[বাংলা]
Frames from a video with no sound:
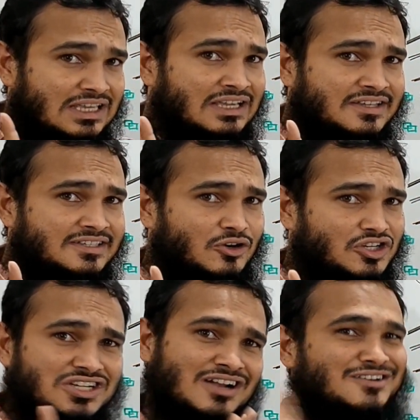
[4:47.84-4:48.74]
ইংরেজি
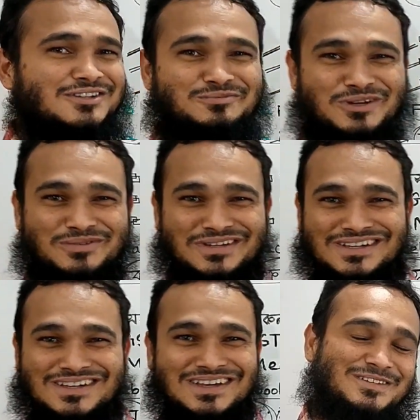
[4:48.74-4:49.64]
অংশে আটকাতে পারবে না
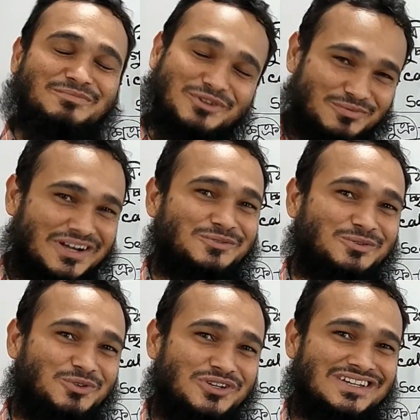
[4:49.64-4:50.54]
প্রিয় ভাই এবং
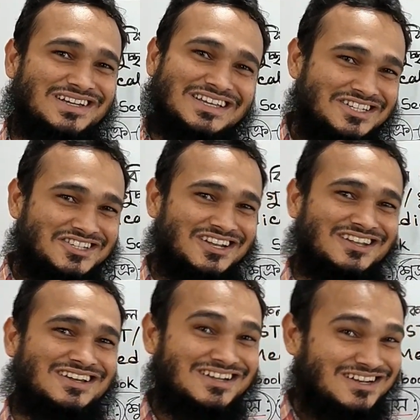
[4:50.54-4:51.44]
বোনেরা
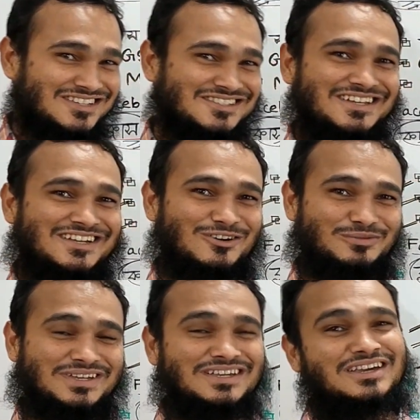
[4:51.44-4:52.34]
ইনশাল্লাহ ক্লাসে দেখা
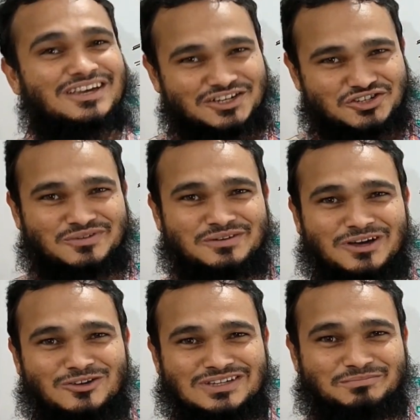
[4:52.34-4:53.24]
হবে সবাই
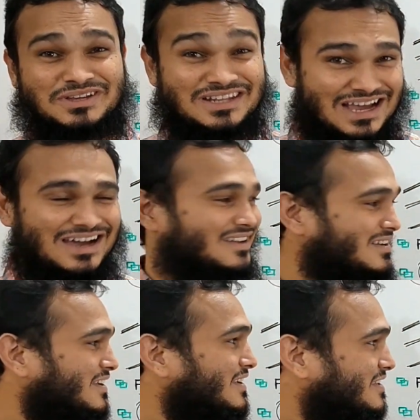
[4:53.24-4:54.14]
ভালো থাকবেন আর
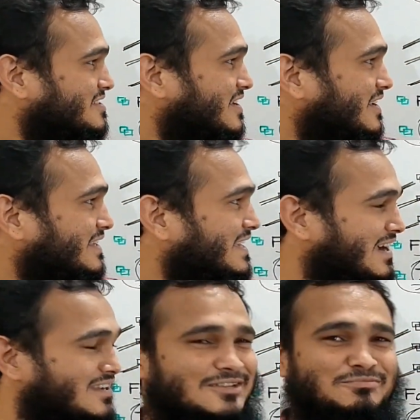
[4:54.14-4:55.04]
যারা এই
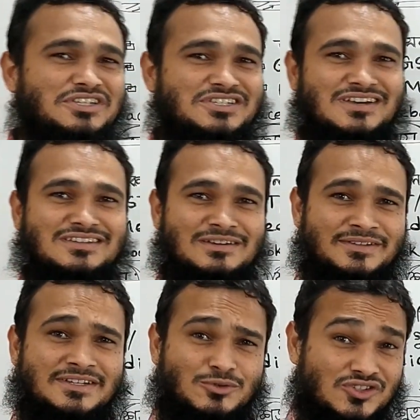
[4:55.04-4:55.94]
এক টাকা দিয়ে
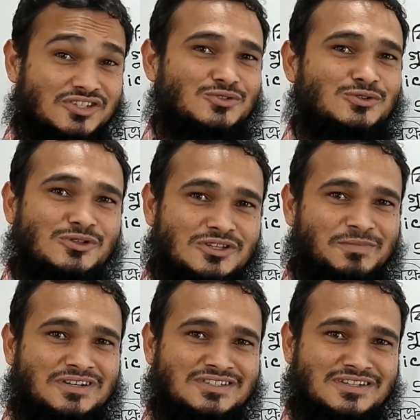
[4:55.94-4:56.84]
আমাদের কোর্সে যুক্ত হতে
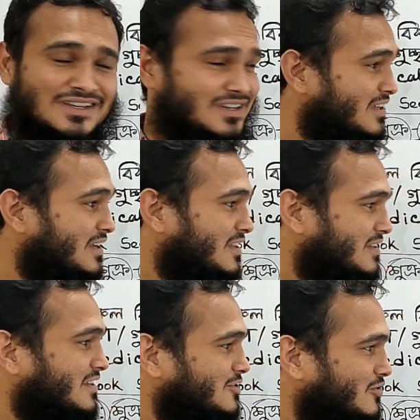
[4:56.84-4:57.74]
পারছেন না
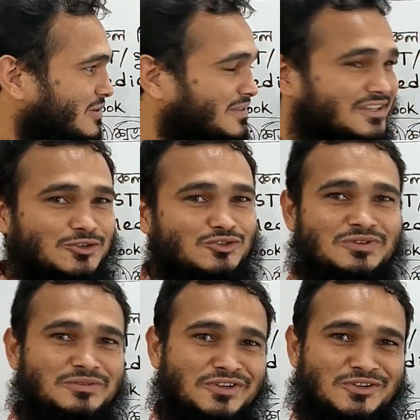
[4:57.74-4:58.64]
তাদের জন্য আমাদের
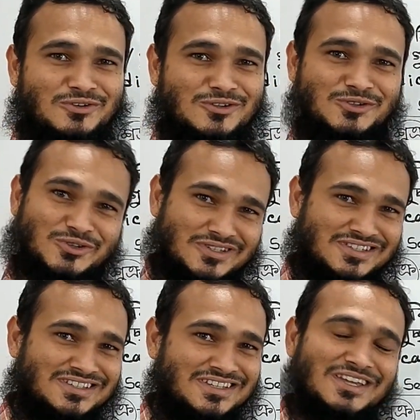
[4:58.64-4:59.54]
ইউটিউবের ভিডিওগুলোতে
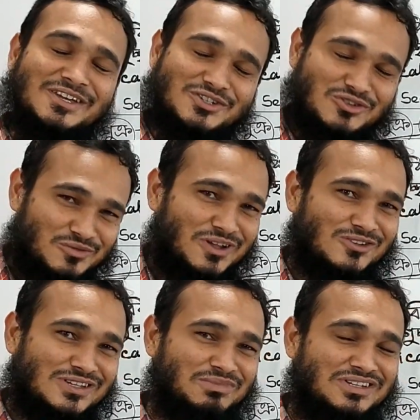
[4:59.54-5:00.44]
রয়েছে সবাই ভালো
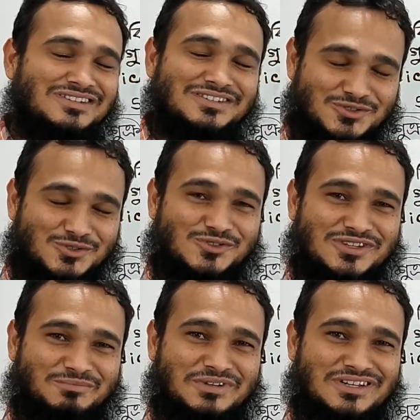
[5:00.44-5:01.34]
থাকবেন সুস্থ
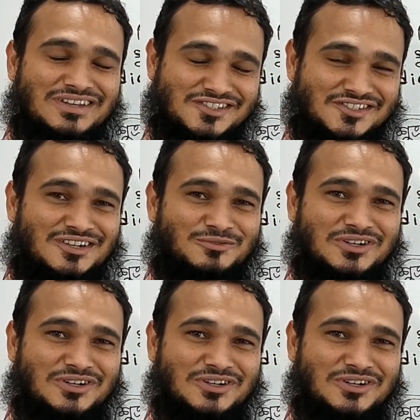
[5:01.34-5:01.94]
থাকবেন আসসালামু